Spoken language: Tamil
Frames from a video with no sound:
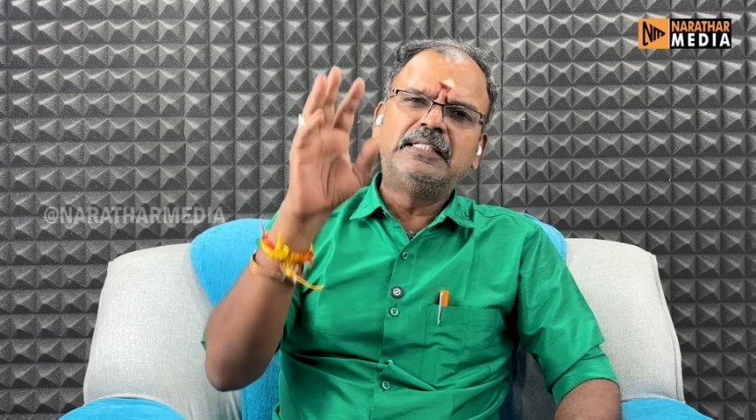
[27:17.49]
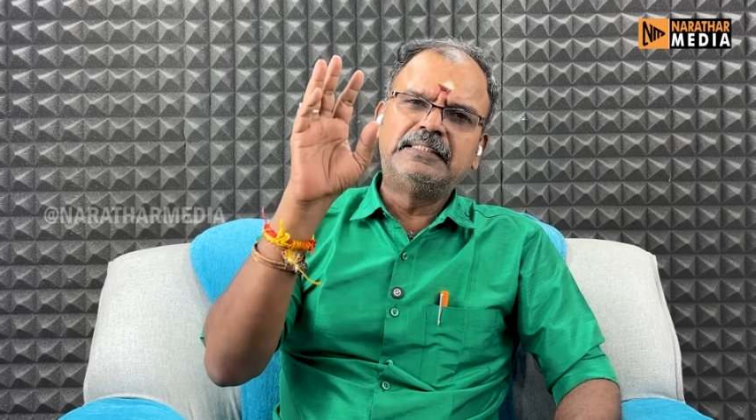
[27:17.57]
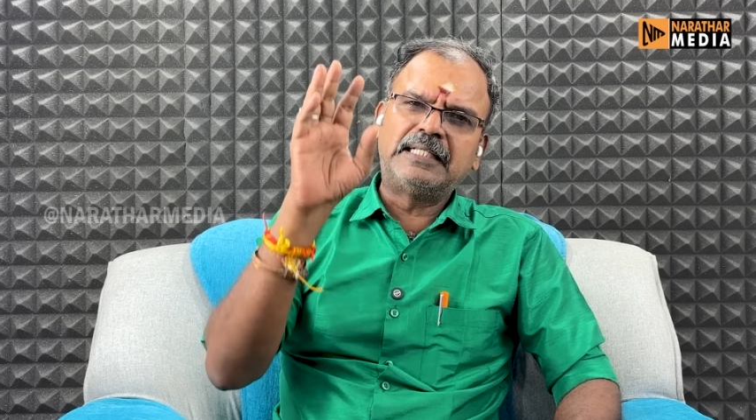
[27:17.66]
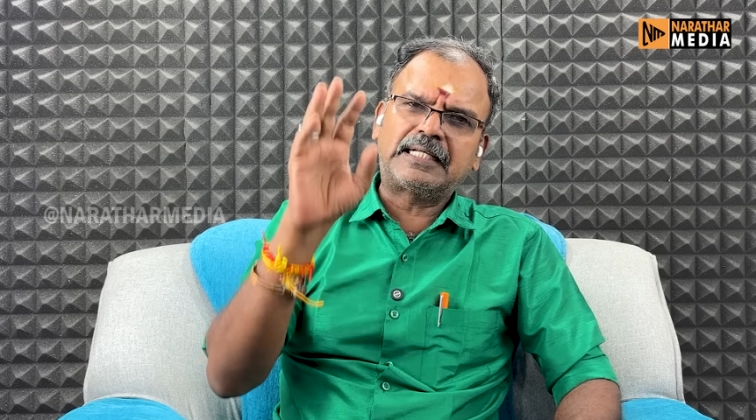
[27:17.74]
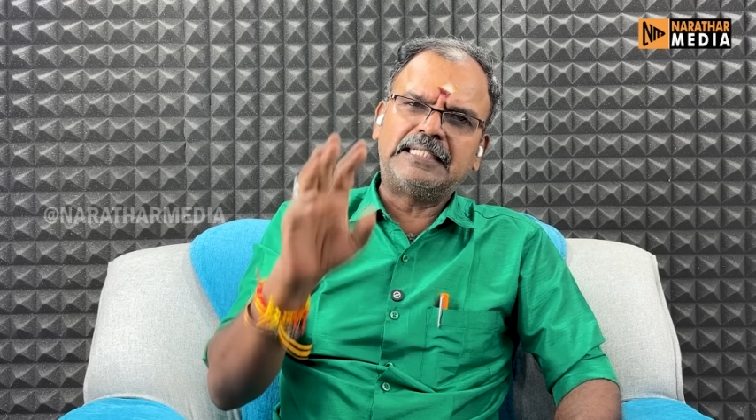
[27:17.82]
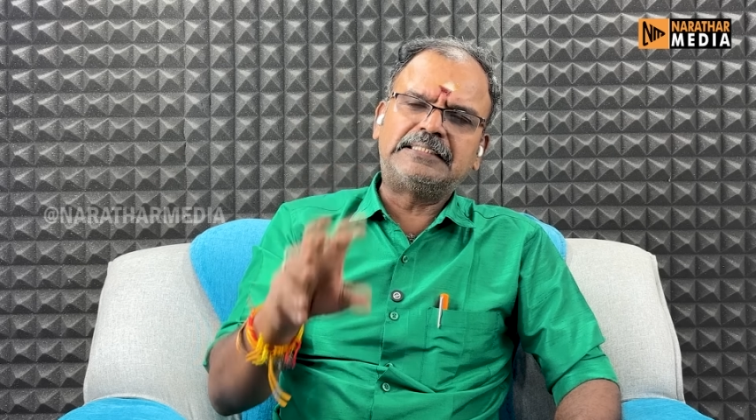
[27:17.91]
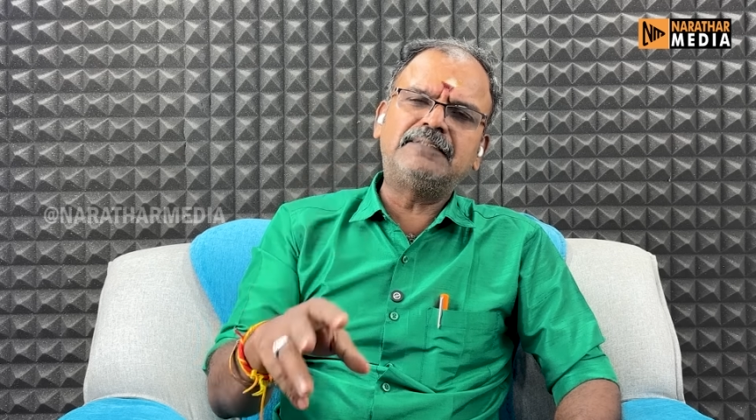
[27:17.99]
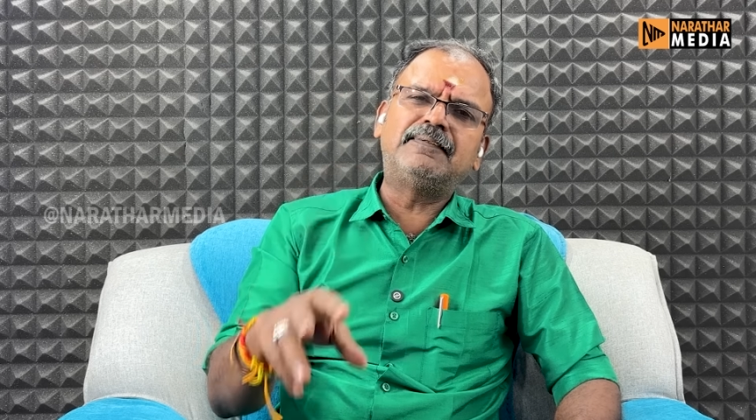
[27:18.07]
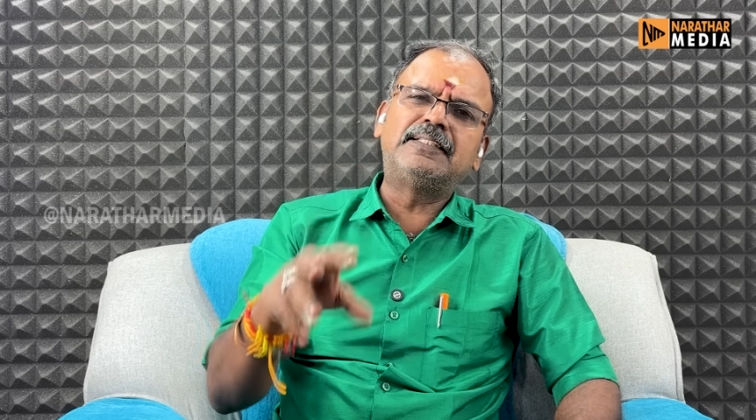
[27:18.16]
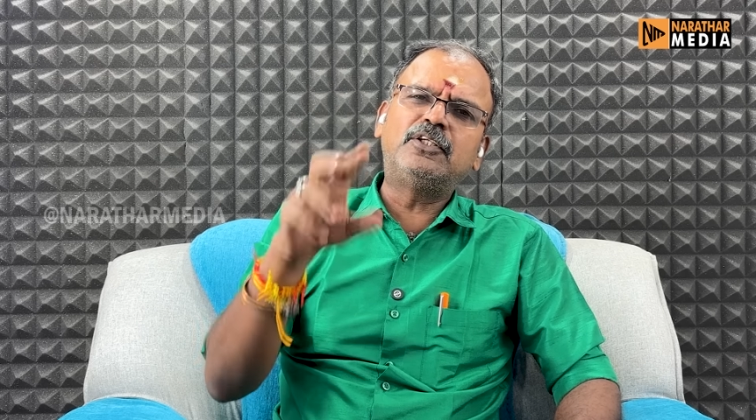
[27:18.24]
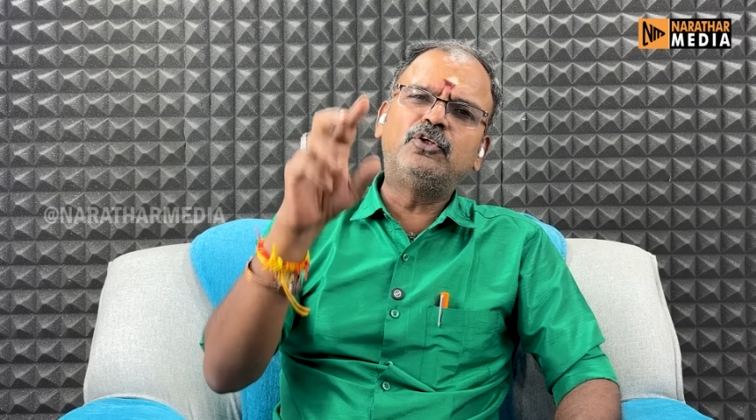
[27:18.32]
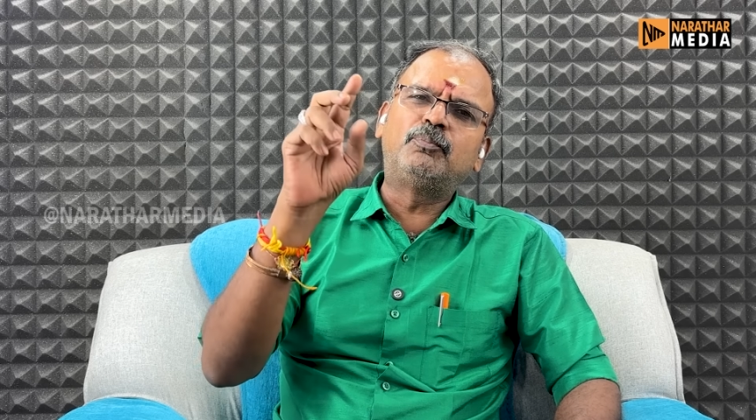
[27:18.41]
இந்த கட்சி
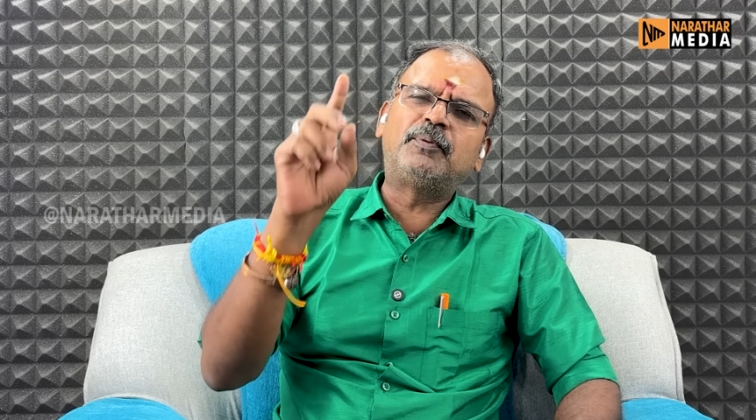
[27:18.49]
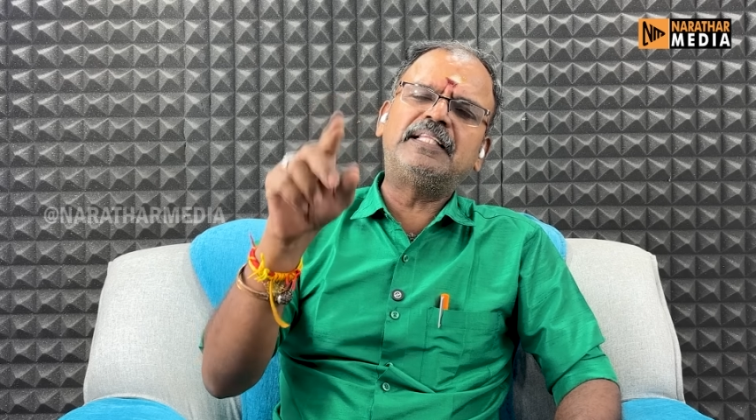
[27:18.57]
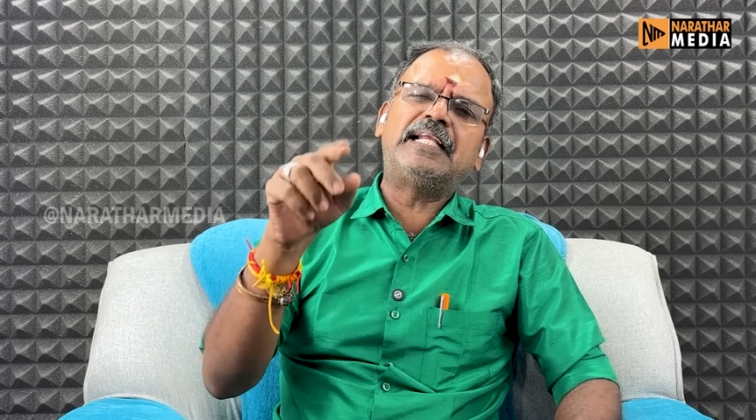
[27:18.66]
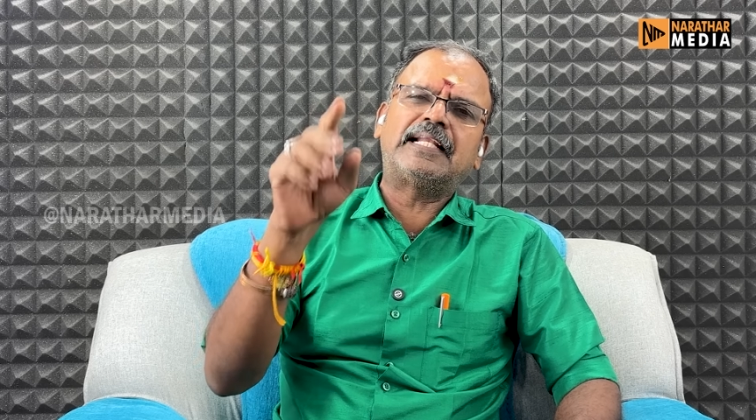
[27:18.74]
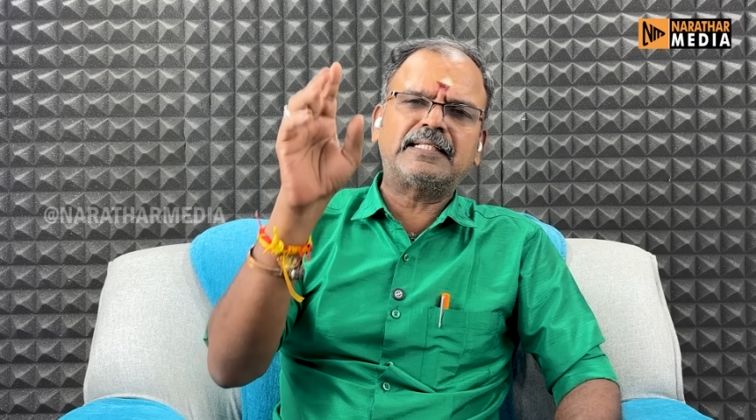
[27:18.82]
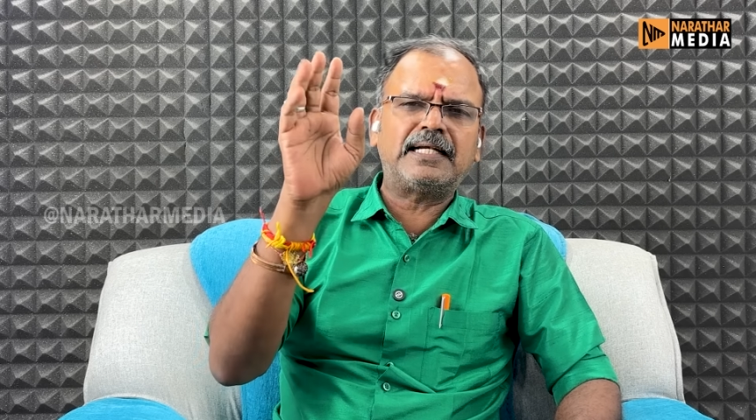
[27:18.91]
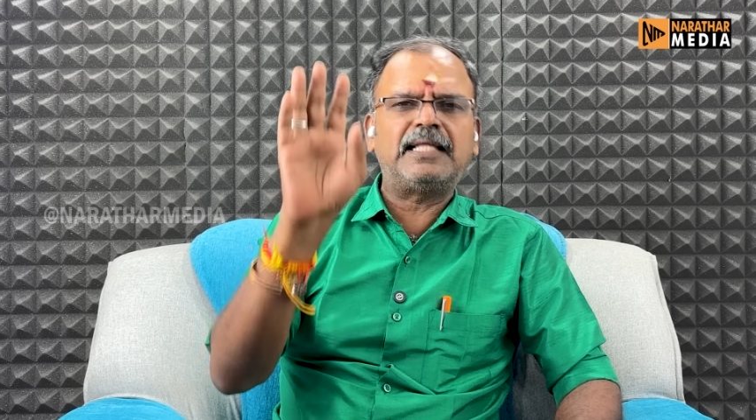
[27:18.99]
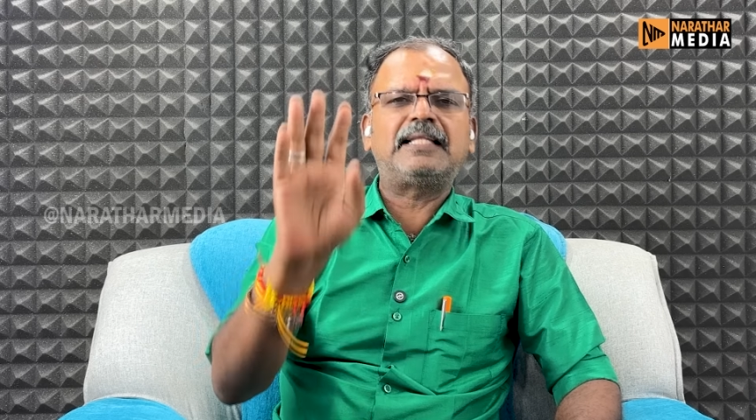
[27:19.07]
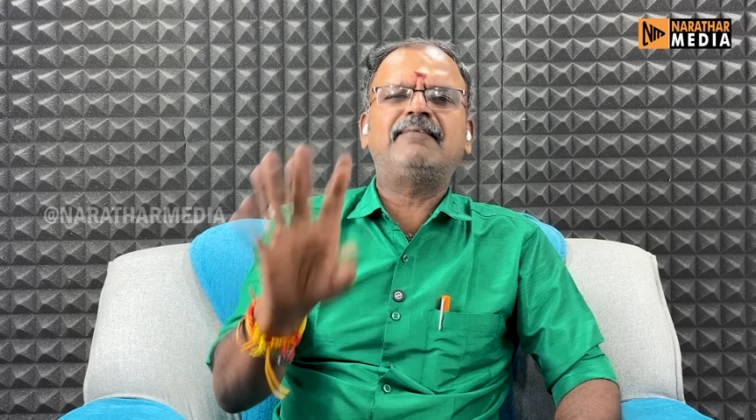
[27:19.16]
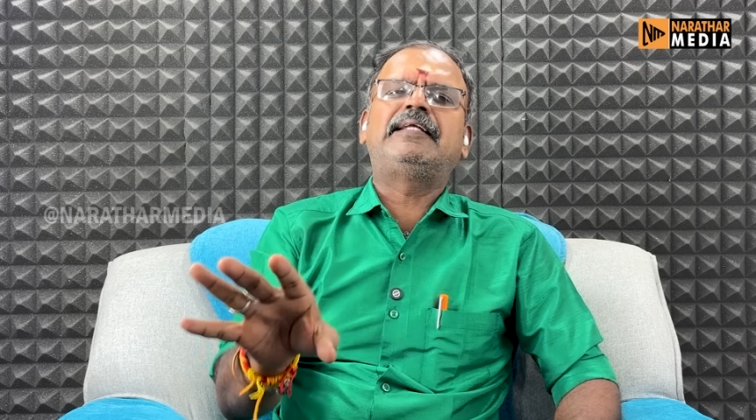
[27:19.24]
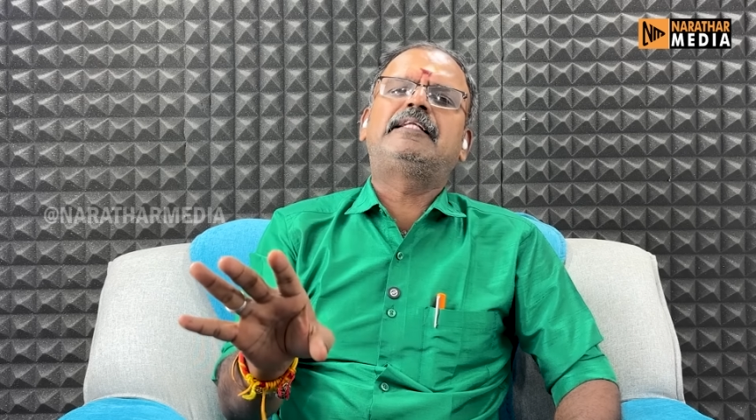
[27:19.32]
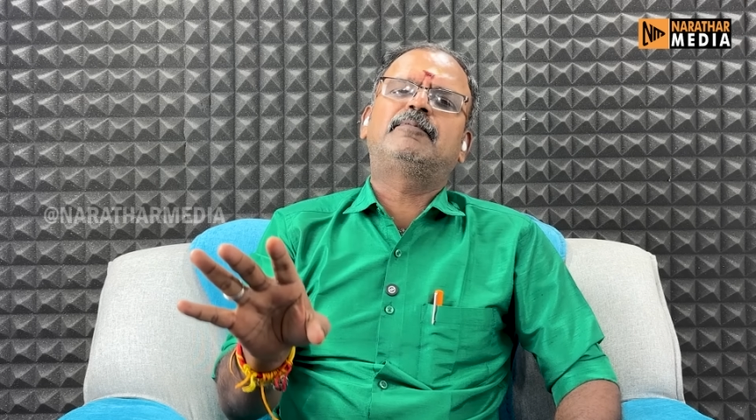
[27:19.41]
வந்து முப்பது இடங்களில்
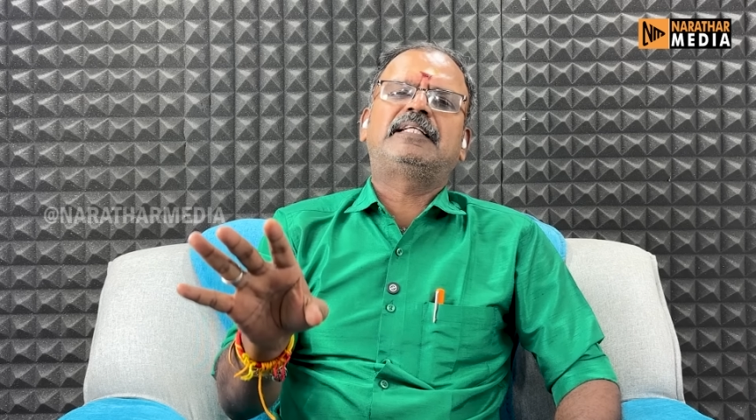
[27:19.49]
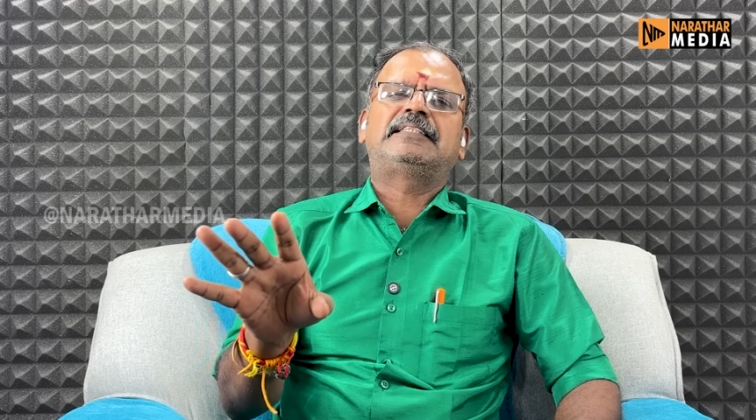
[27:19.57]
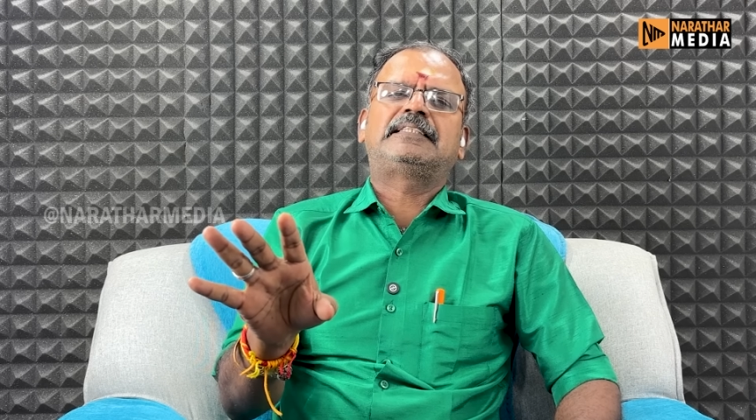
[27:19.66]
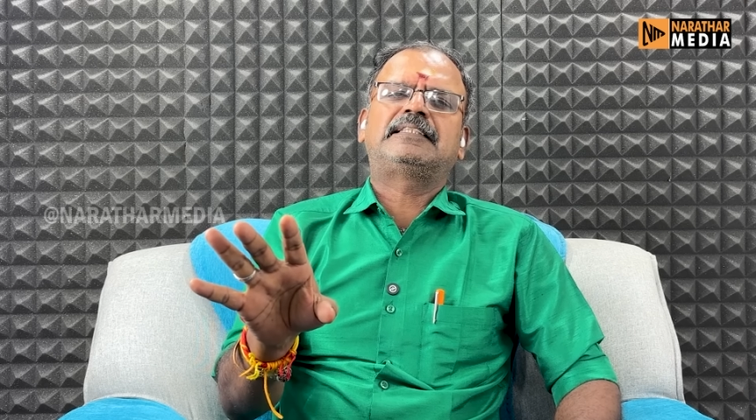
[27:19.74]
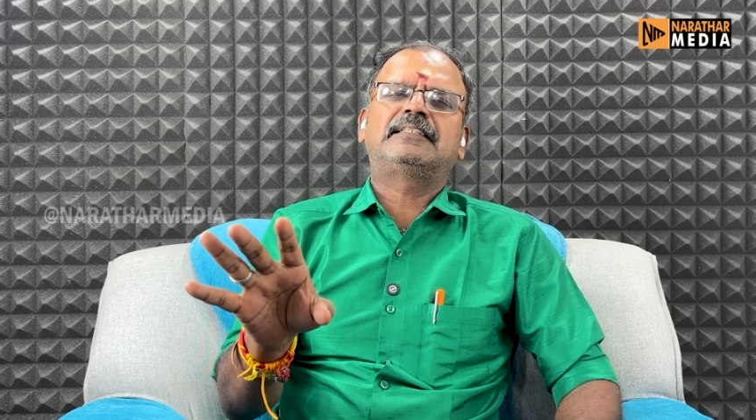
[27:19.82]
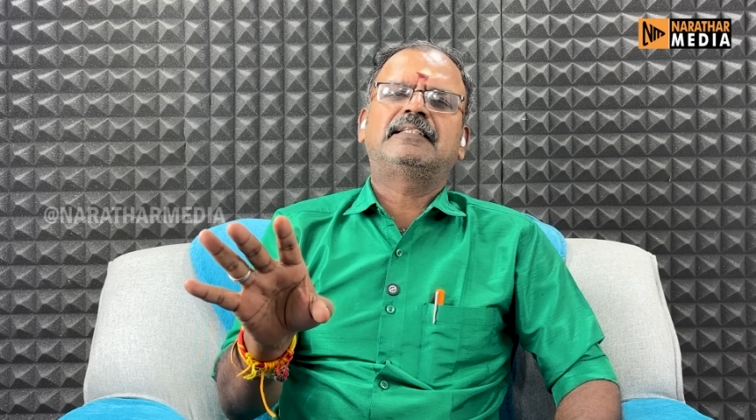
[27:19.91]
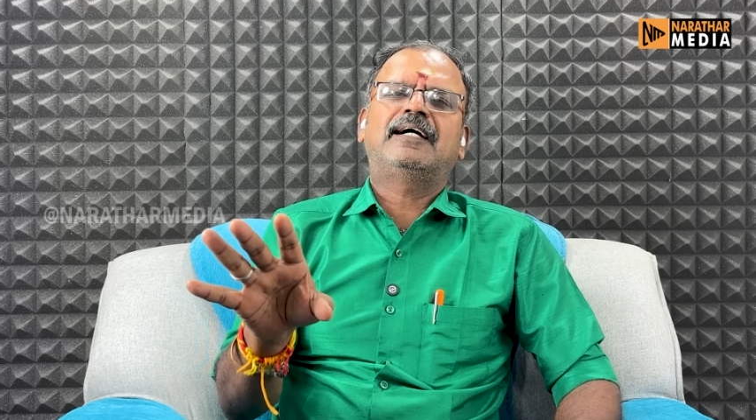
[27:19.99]
தான் வெற்றி பெற்றுச்சு